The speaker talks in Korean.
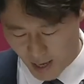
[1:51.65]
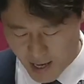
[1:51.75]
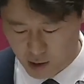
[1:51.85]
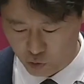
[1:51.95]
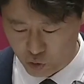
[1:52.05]

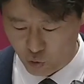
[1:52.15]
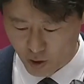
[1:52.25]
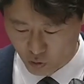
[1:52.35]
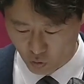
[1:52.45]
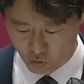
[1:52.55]
대일
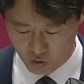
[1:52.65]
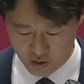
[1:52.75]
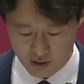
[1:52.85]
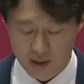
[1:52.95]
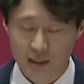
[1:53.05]
굴욕 외교
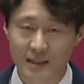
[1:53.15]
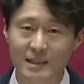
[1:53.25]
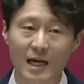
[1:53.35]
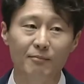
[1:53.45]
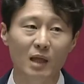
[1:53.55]

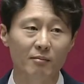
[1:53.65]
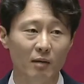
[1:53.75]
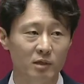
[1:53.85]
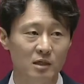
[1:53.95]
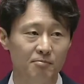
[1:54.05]
그
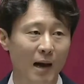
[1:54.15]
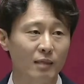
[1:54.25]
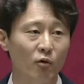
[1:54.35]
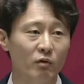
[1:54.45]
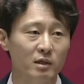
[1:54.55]
참담함을
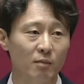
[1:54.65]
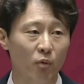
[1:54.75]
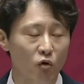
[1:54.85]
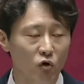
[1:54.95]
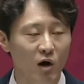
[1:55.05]

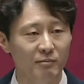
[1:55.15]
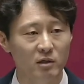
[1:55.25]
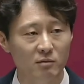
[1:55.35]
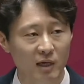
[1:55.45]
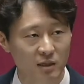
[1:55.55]
반복해서
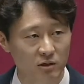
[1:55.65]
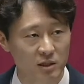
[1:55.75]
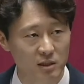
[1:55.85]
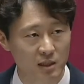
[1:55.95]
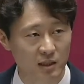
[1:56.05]
폭로하면 그만인
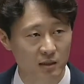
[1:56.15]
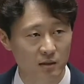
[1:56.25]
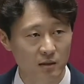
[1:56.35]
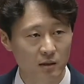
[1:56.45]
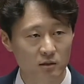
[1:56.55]

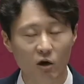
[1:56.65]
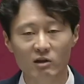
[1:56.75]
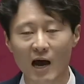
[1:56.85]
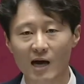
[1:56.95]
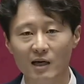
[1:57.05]
것이지
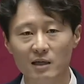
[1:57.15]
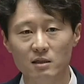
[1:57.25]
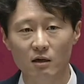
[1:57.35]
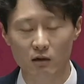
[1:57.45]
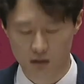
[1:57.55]
더
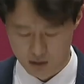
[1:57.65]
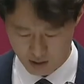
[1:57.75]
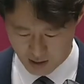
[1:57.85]
나아가서